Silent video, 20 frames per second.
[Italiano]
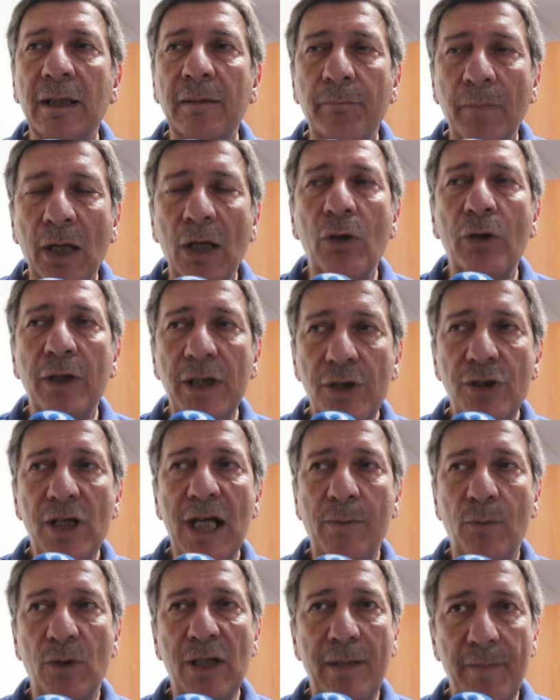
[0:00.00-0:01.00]
ma noi
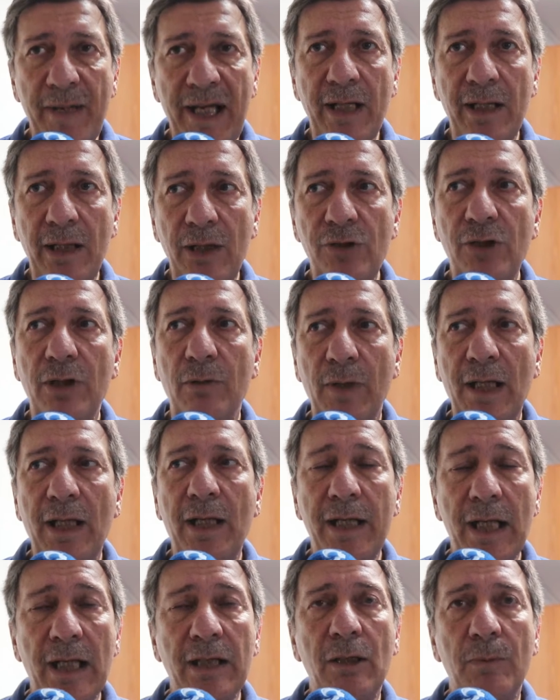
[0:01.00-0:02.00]
diciamo da medici, quelli
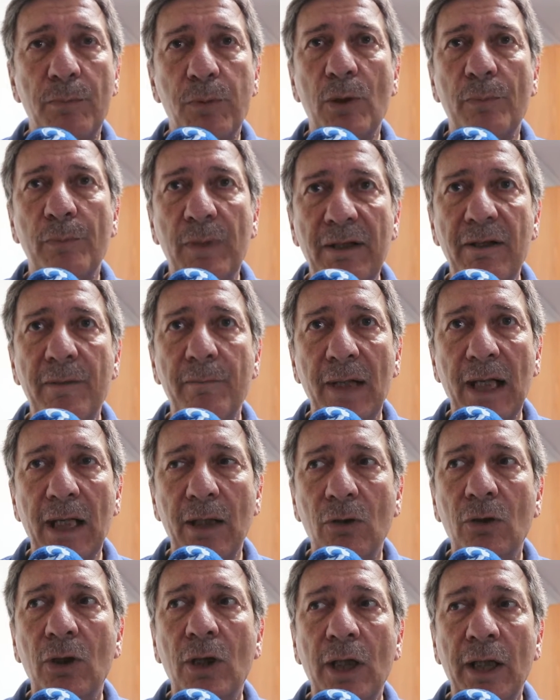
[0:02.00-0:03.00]
che hanno il problema in
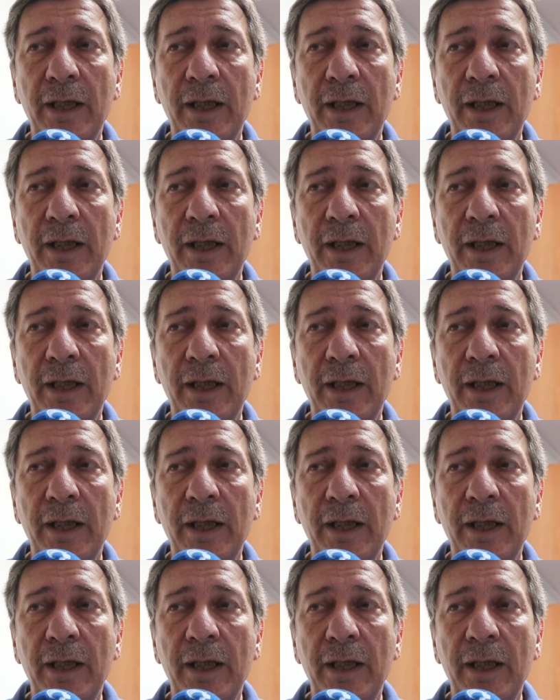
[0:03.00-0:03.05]
mano,